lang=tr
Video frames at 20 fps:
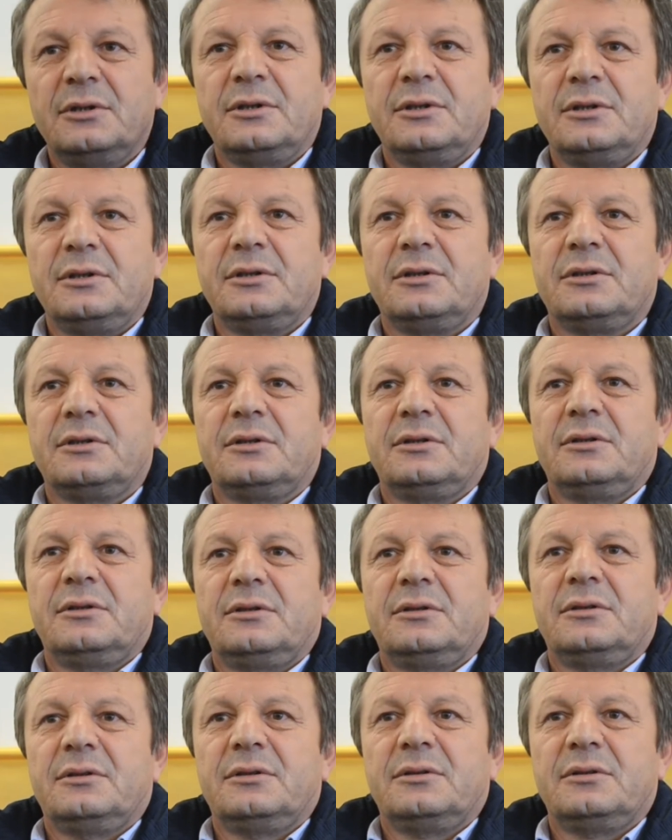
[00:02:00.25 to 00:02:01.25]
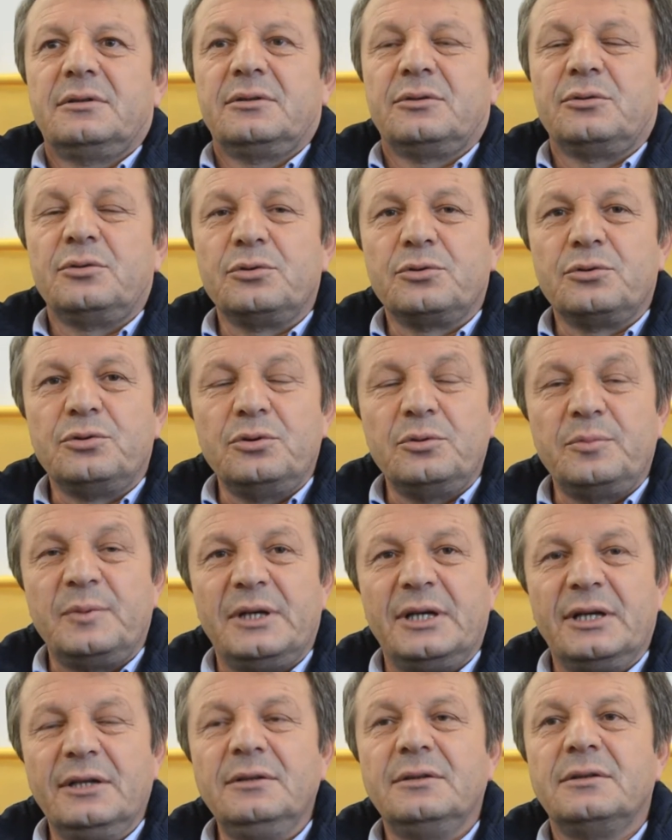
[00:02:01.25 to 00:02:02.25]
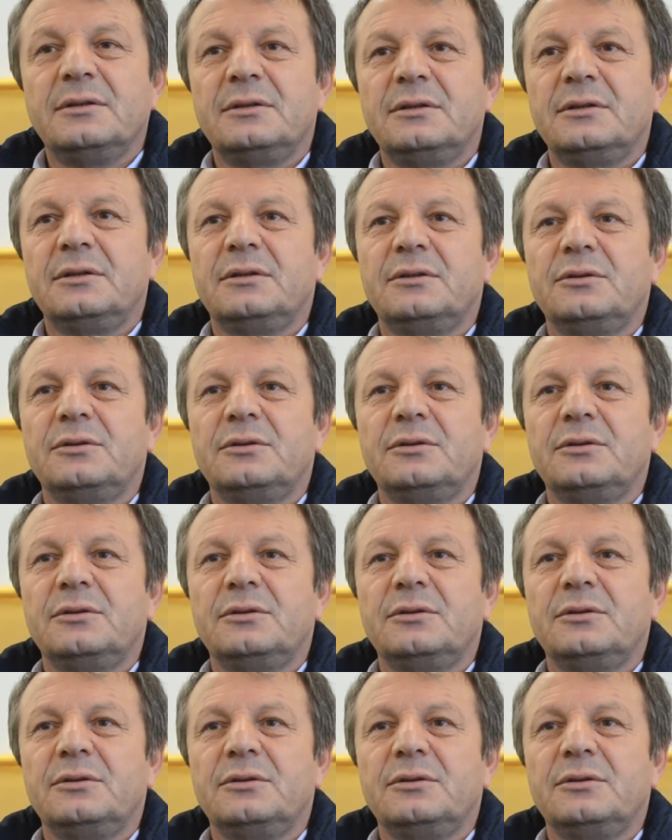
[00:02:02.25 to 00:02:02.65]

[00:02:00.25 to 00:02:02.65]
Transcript: e, hukuku bilen, e,